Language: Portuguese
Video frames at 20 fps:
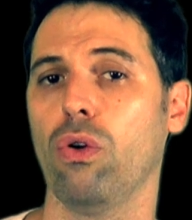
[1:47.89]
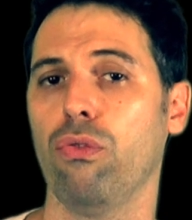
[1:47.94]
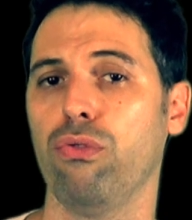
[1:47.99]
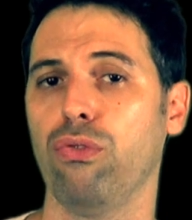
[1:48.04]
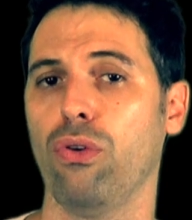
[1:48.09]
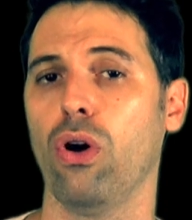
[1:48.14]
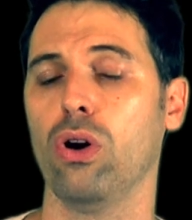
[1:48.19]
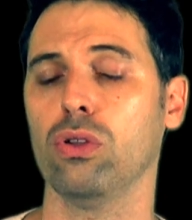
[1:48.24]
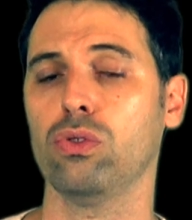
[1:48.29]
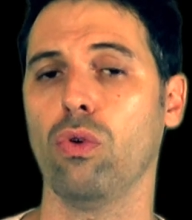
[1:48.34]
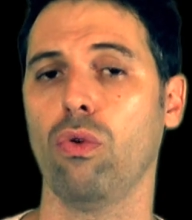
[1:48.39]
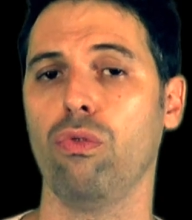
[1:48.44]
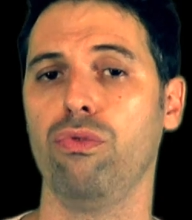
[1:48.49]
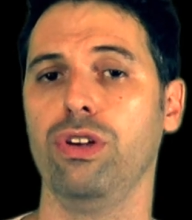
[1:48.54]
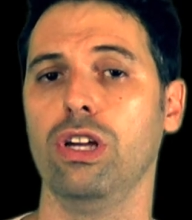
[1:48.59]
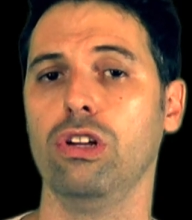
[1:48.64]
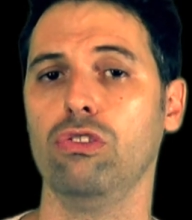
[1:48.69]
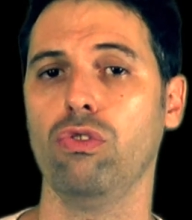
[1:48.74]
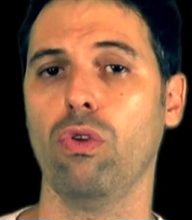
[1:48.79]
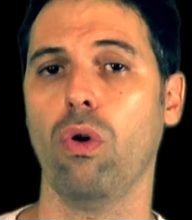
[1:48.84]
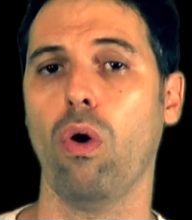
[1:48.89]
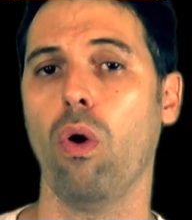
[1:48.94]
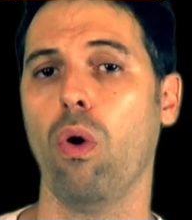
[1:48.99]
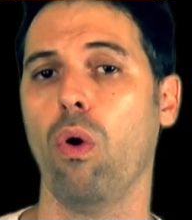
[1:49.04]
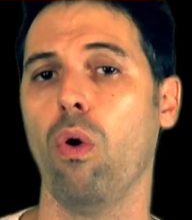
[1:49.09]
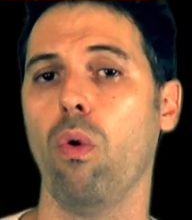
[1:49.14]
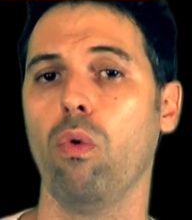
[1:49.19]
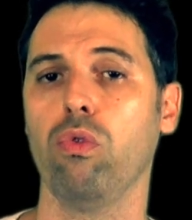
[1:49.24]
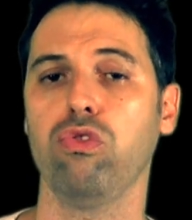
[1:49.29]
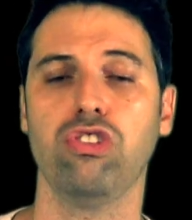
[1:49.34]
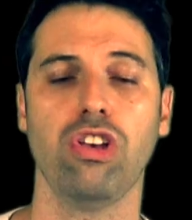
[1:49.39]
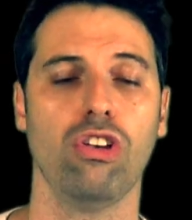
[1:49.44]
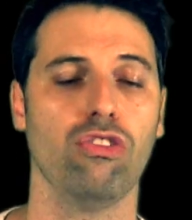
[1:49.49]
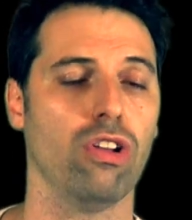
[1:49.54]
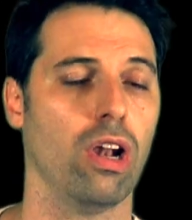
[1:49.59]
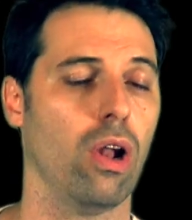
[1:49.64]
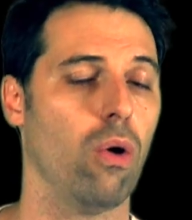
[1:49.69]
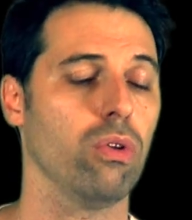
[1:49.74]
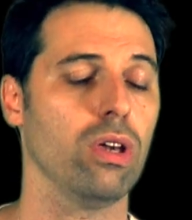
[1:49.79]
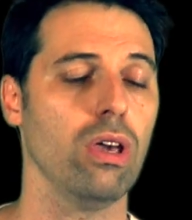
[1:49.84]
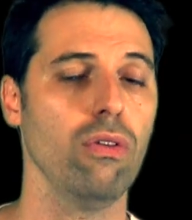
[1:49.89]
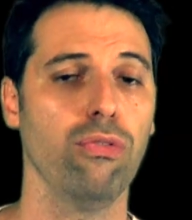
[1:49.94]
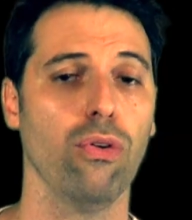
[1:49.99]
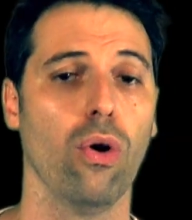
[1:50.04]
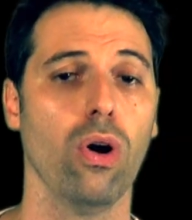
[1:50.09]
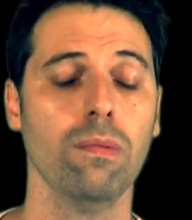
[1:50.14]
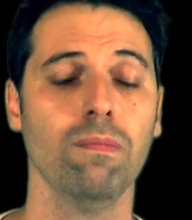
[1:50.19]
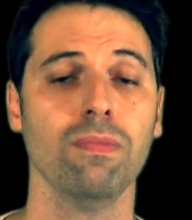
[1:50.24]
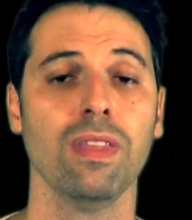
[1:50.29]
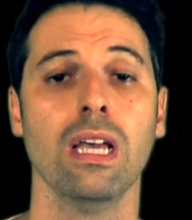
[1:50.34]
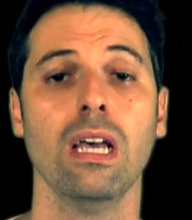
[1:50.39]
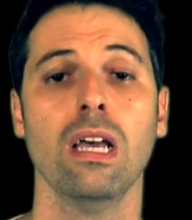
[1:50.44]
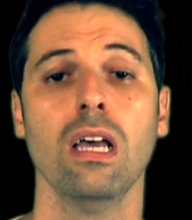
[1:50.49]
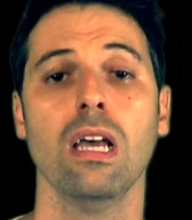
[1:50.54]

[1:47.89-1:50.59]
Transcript: ou foto, ou vídeo, ou seja lá o que for,